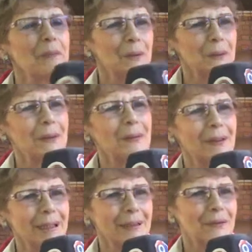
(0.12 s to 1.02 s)
Muy
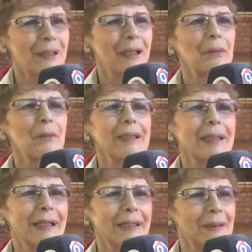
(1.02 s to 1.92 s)
buenos días a toda la
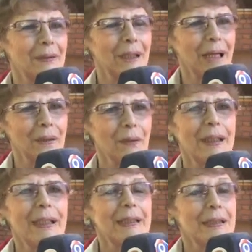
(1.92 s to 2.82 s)
comunidad del Dorado.
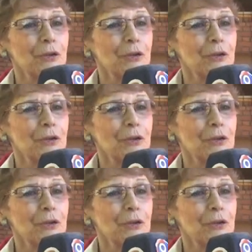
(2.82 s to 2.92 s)
Y